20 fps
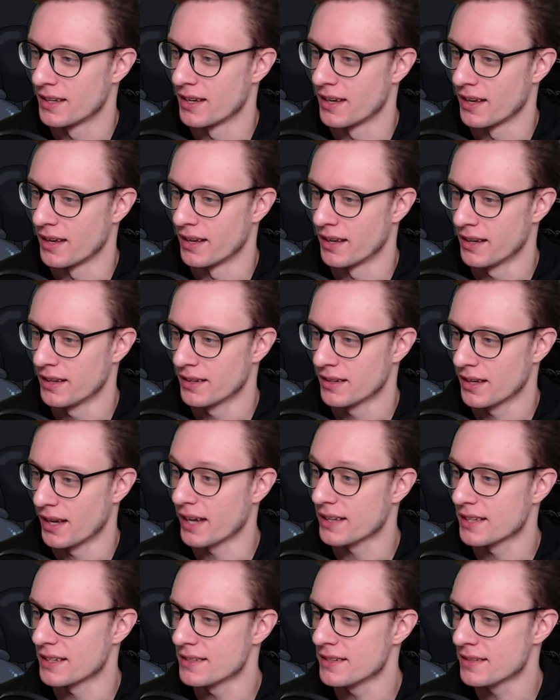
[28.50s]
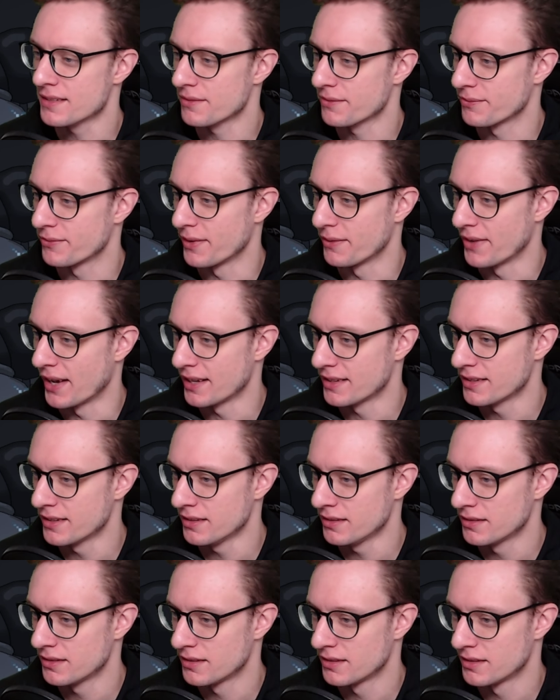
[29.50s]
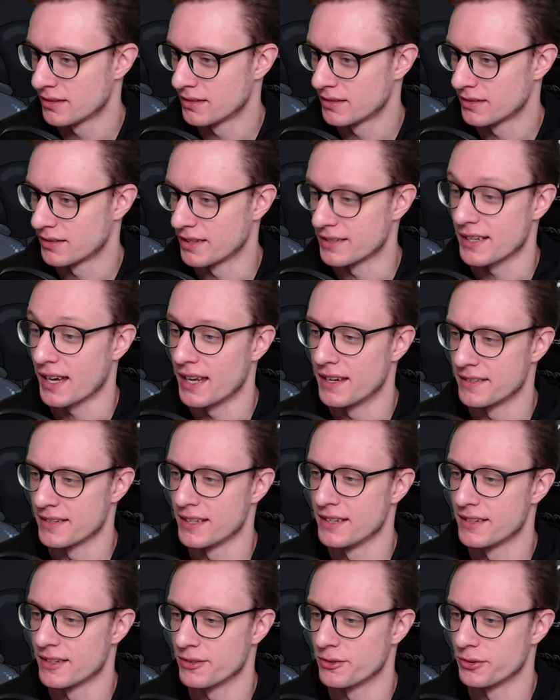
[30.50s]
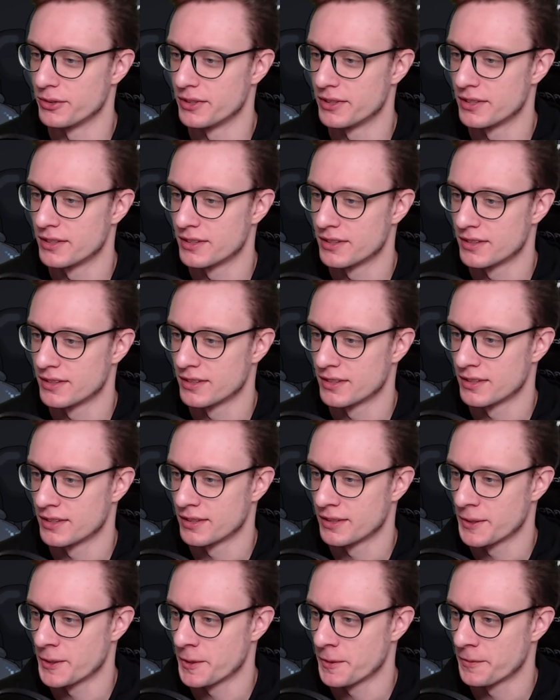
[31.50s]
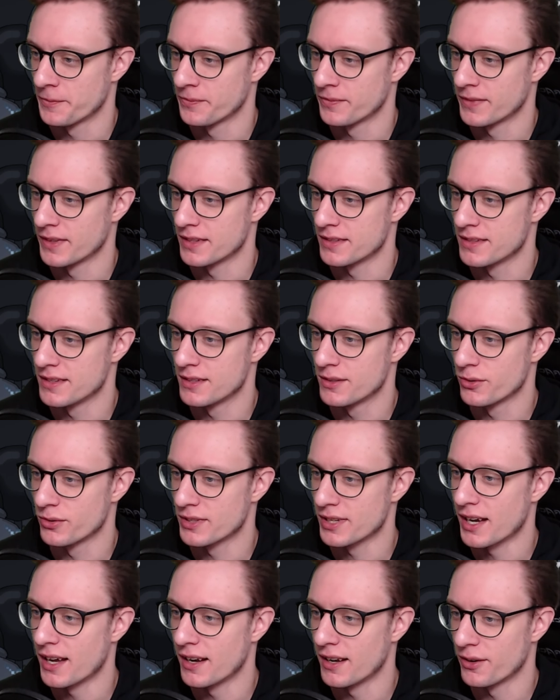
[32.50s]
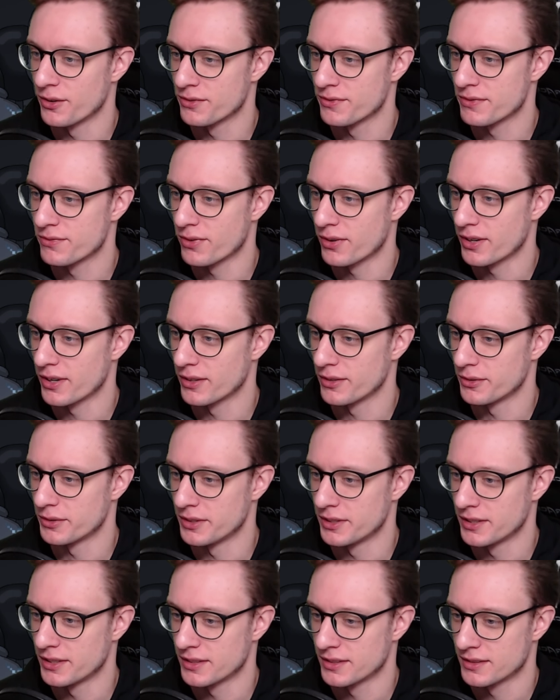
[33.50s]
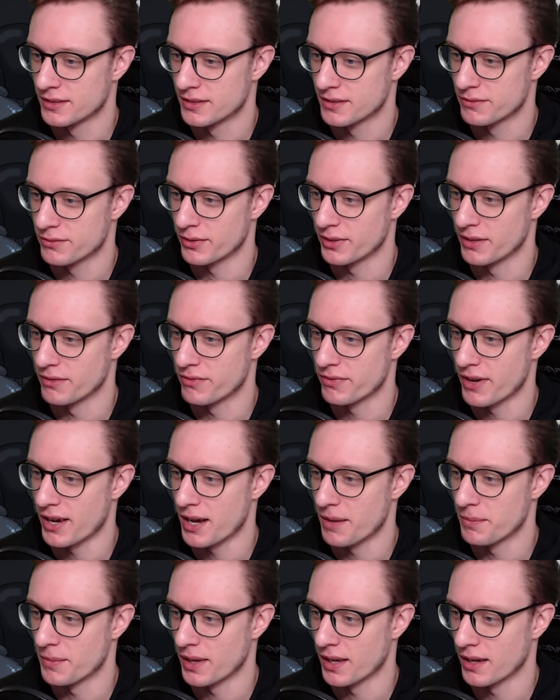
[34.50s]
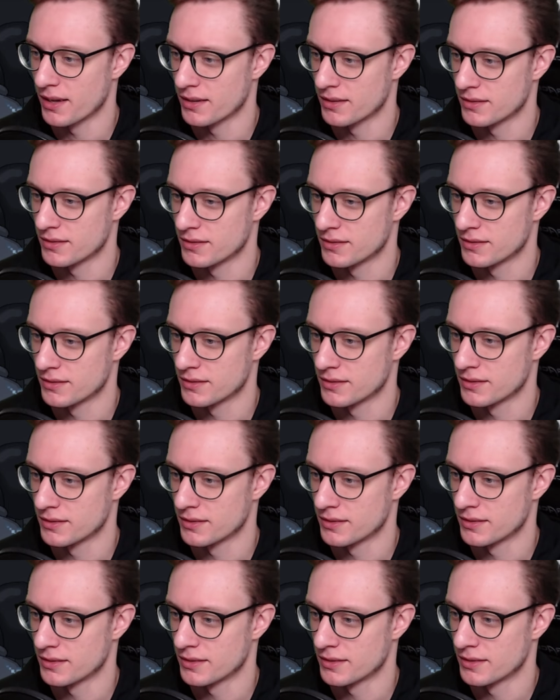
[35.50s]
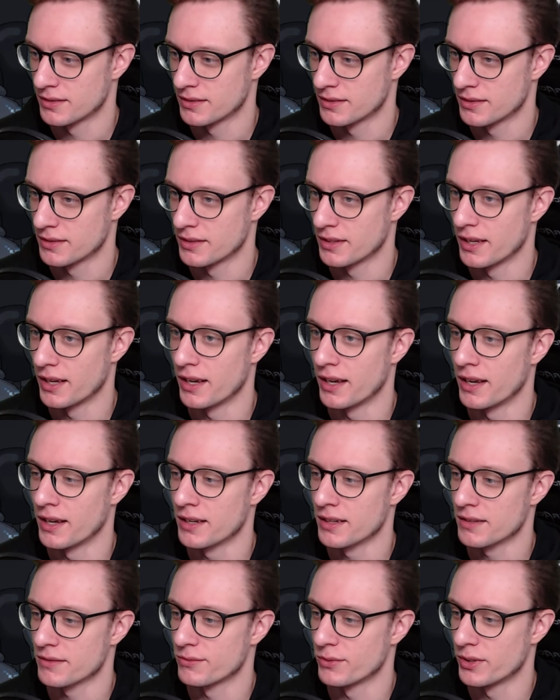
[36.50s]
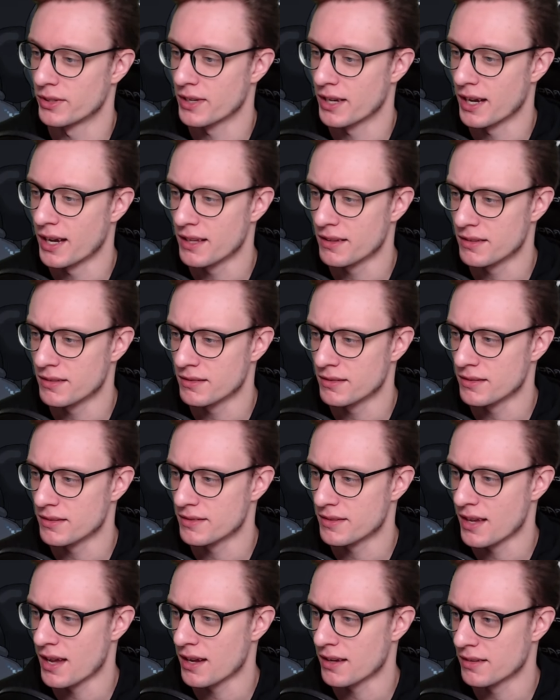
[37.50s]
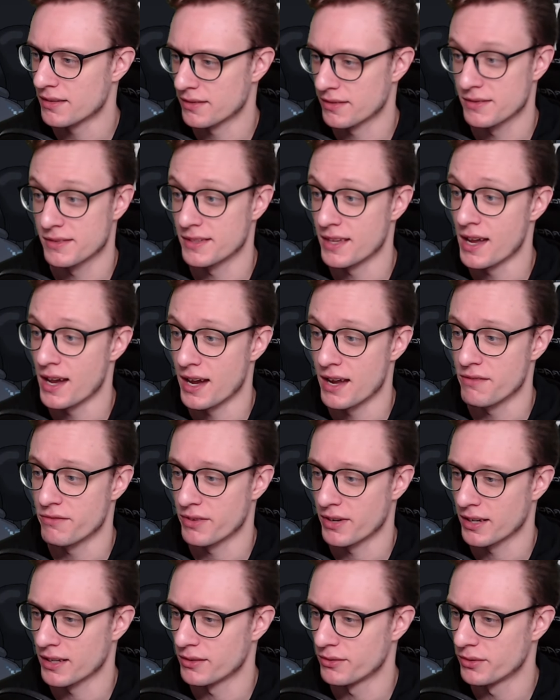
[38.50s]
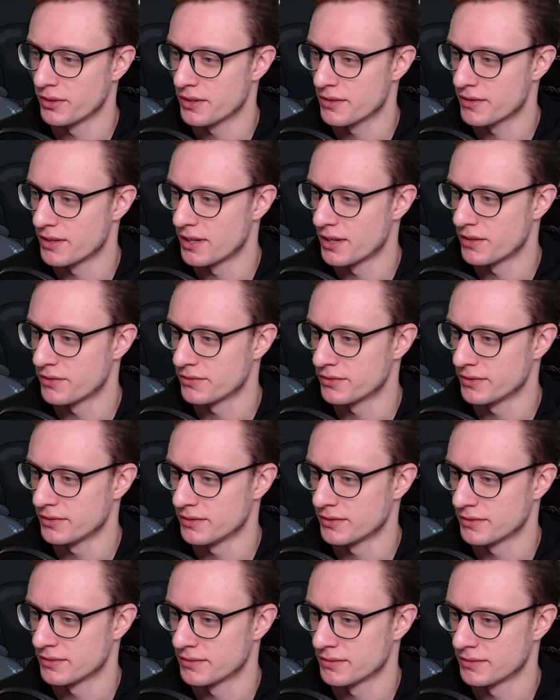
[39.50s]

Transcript: Aha. Ach, das ist... Warte. Das ist alles Hintergrund. Das sieht total aus wie Vordergrund. Von den Farben her. Aha. Wollte gerade äh, sagen, es ist sehr einfach hier durchzulaufen.